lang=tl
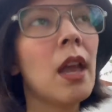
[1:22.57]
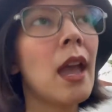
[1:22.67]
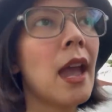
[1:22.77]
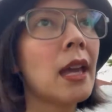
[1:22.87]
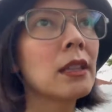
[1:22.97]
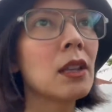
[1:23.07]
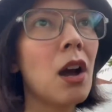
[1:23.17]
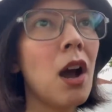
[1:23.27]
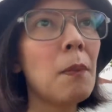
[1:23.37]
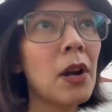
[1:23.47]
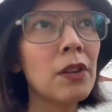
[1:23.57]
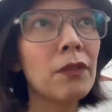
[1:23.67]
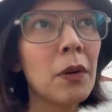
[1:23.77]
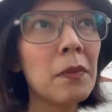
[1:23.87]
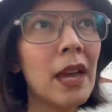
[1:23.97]
And apart
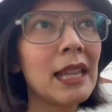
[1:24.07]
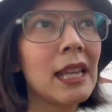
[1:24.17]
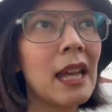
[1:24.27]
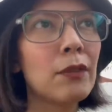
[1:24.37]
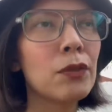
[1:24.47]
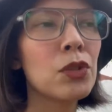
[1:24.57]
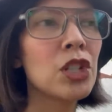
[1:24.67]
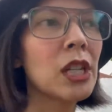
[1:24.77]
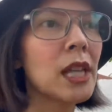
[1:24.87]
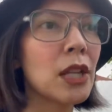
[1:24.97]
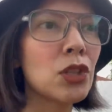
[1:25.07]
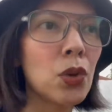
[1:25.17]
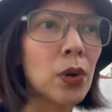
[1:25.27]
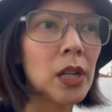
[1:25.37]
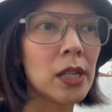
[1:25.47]
from that, Fuji
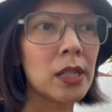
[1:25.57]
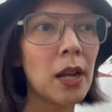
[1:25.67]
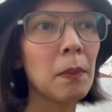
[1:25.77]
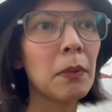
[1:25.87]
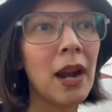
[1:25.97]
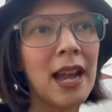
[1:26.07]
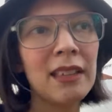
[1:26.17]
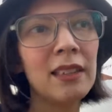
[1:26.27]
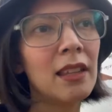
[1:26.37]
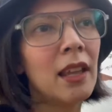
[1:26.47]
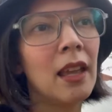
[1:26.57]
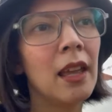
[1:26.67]
Denso is a brand